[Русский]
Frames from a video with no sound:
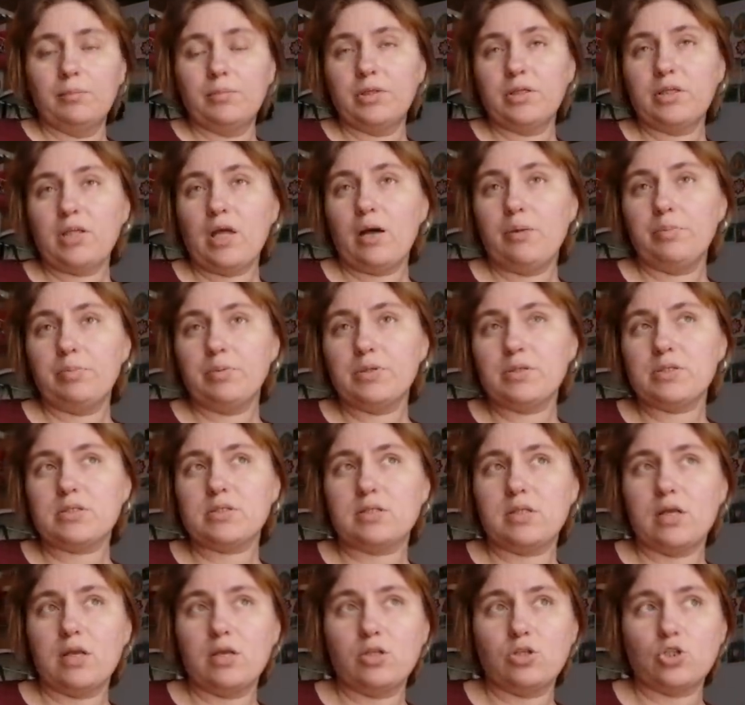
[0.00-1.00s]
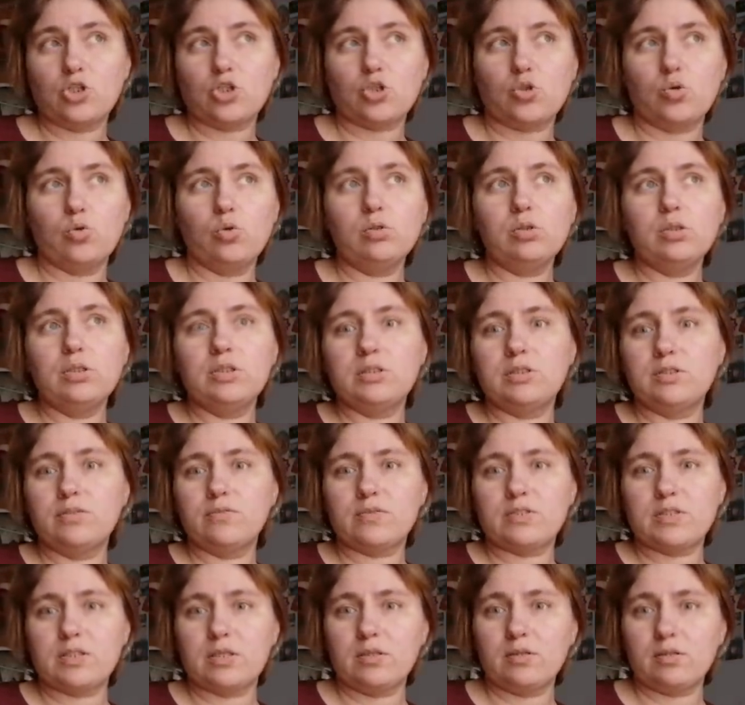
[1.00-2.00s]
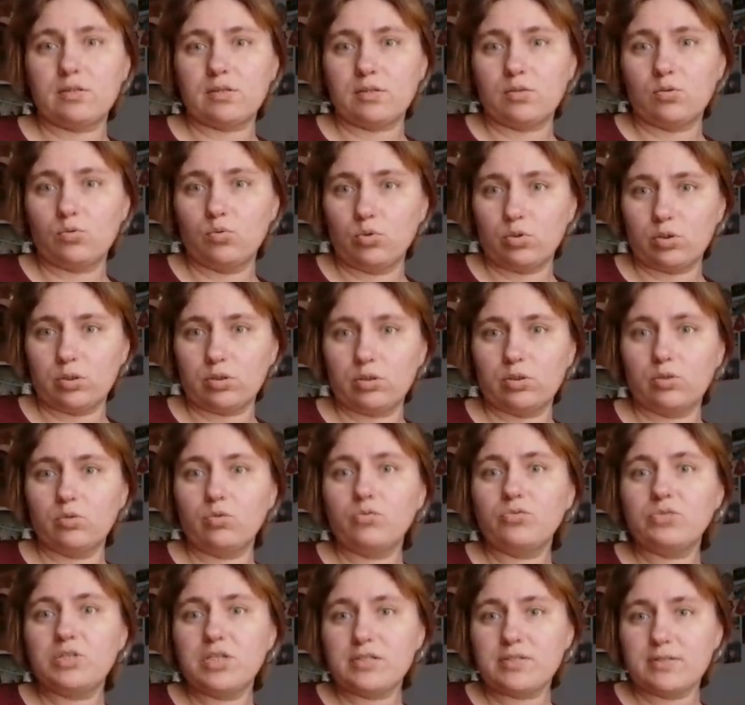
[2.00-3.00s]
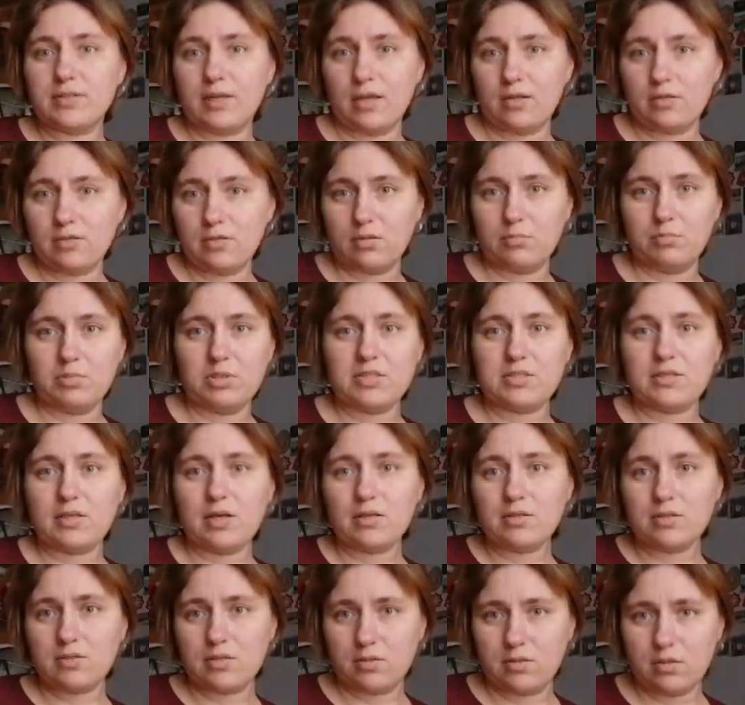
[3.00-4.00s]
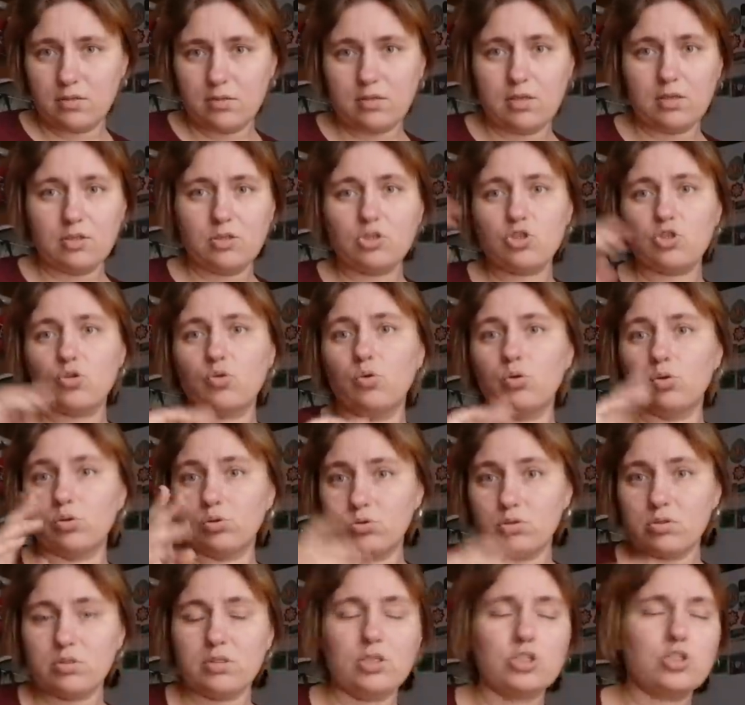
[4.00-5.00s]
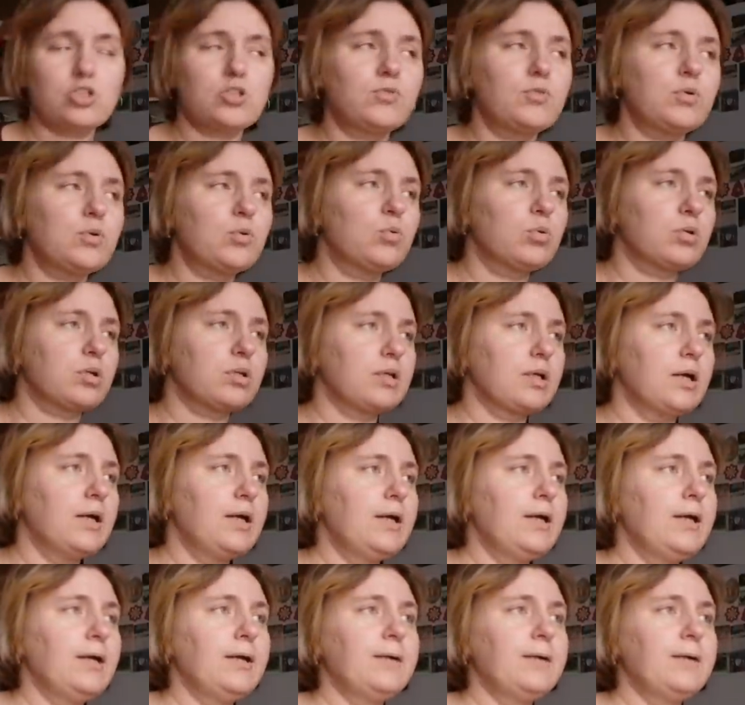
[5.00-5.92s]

Мне надо было с третьей школы идти в центр города. Но ну, все знают, где администрация, где третья школа, кто с нашего города.